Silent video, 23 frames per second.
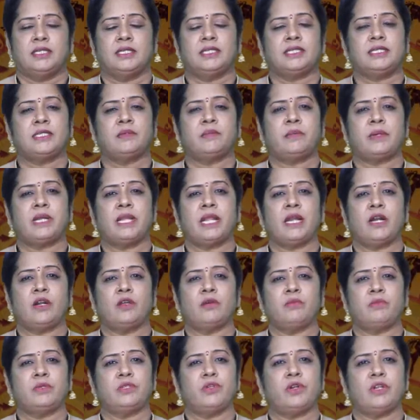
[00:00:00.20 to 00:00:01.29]
డిసెంబర్
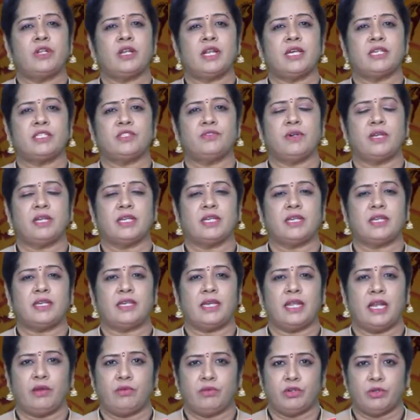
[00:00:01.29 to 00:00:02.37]
నెలలో మిథుల రాశి వారికి
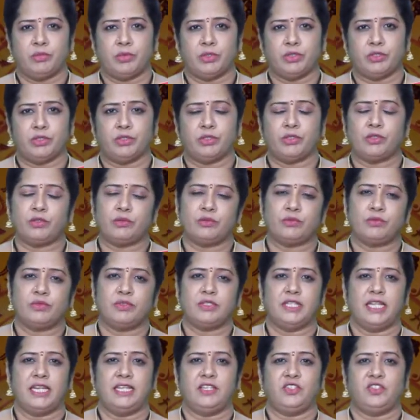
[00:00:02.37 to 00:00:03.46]
ఎలా ఉండబోతోందో
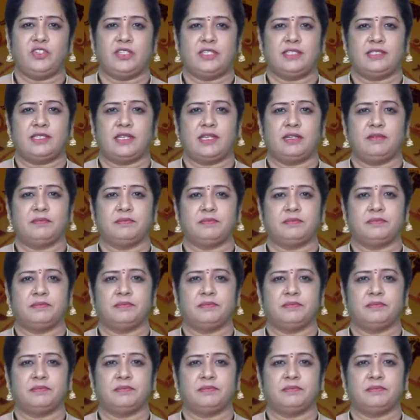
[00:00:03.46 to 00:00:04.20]
తెలియచేస్తాను